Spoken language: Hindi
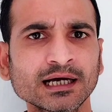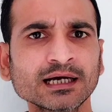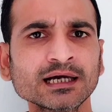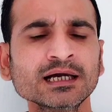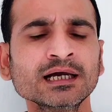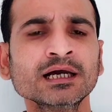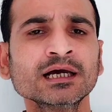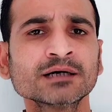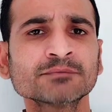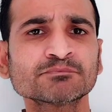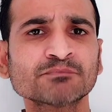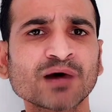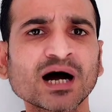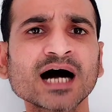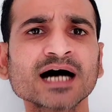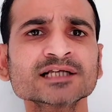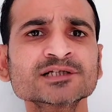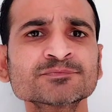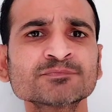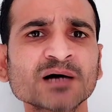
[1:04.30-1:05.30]
है
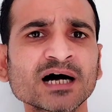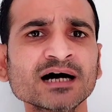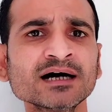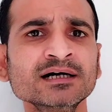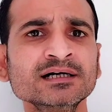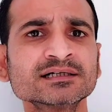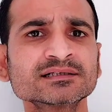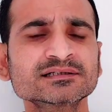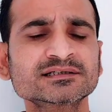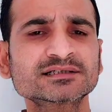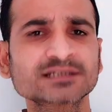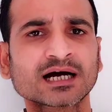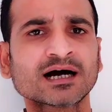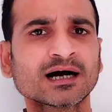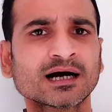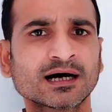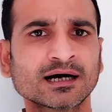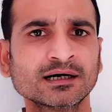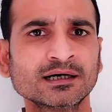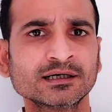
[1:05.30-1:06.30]
भाजपा
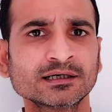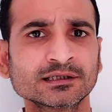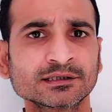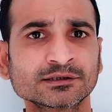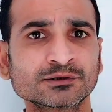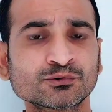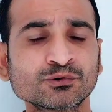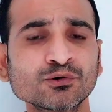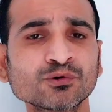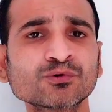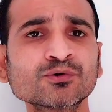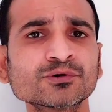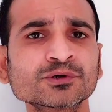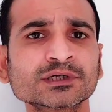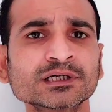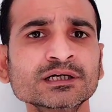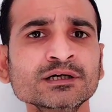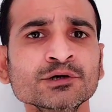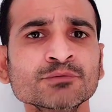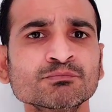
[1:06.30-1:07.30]
जहां लोगों
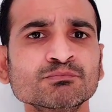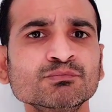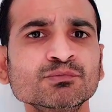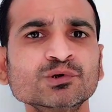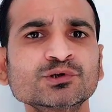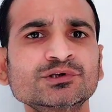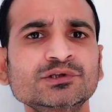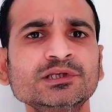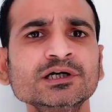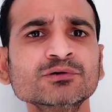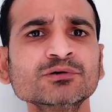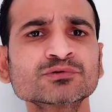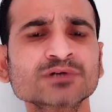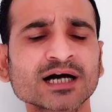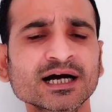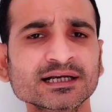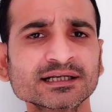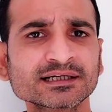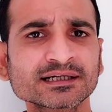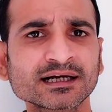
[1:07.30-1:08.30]
के मुद्दे
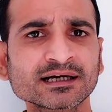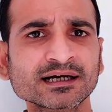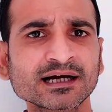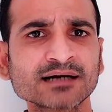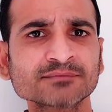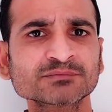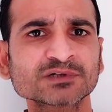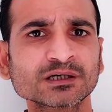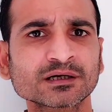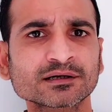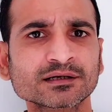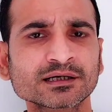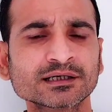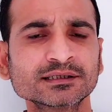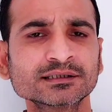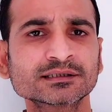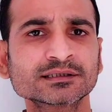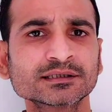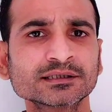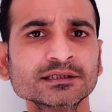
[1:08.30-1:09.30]
उठाने का काम कर
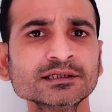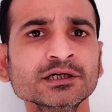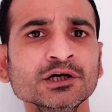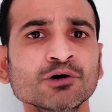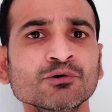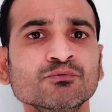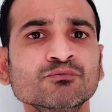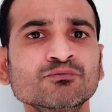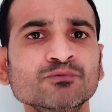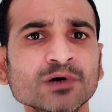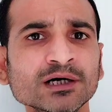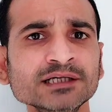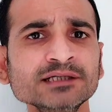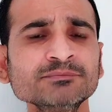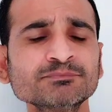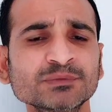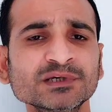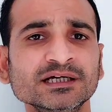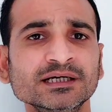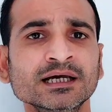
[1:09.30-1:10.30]
रही थी वहीं
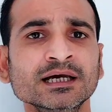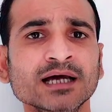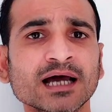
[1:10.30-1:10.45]
पे